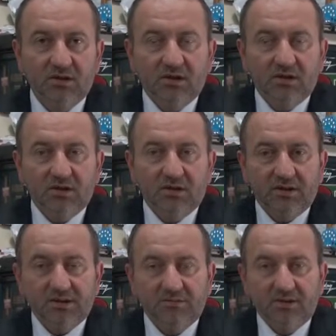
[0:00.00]

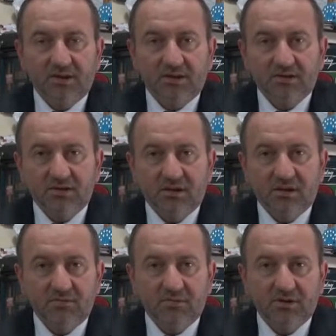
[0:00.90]
resmi
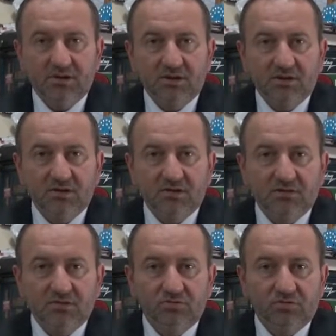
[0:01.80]
tescillenmesini e,
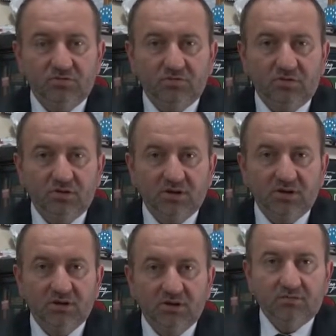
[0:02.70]
görmüş olacağız.
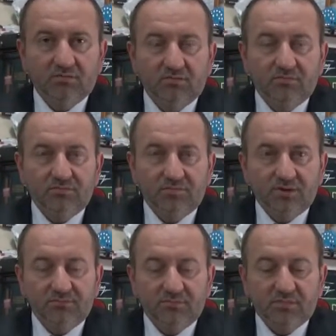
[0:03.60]

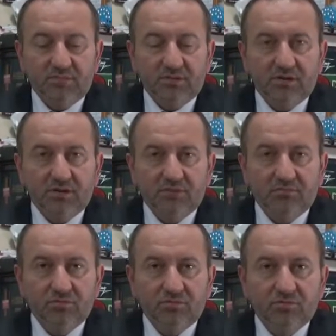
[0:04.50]
Bizim tabii ki
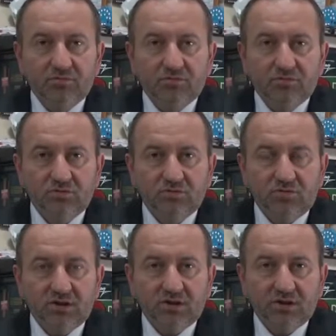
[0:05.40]
bu
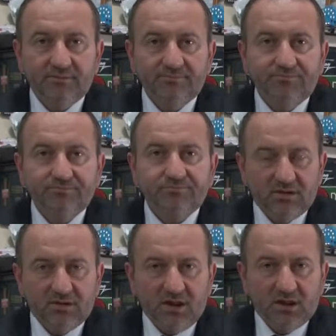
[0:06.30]
süreçte
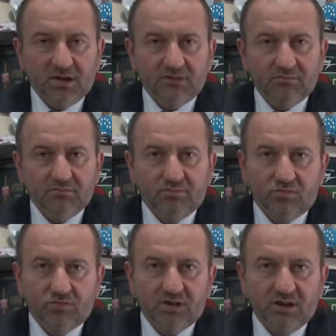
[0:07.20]
değişik
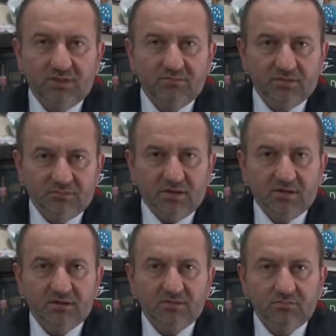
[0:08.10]
projelerimiz var.
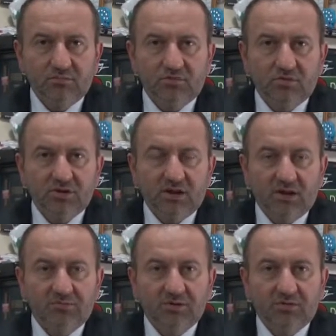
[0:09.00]
Bu
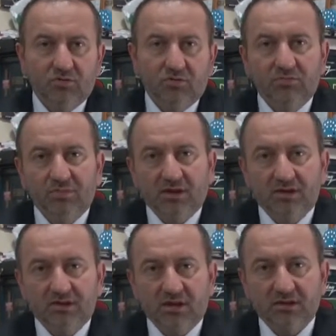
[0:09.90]
projelerimiz olmayan,
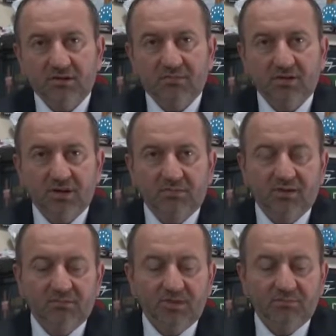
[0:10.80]
çarşambada
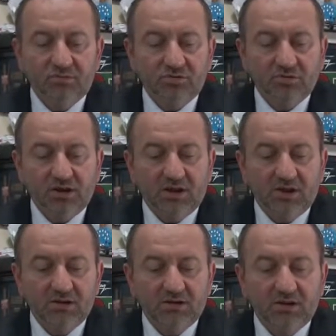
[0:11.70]
yapılamayan projeler
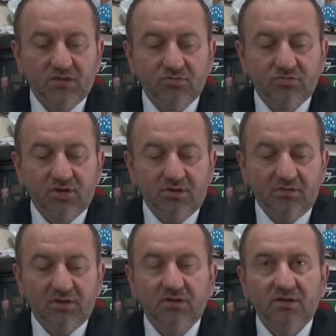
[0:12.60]
işte huzurevi,
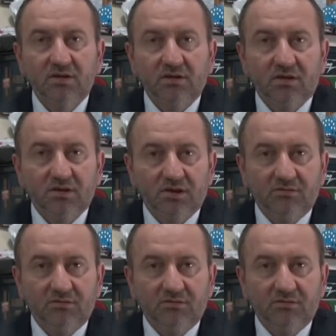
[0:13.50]
aşevi,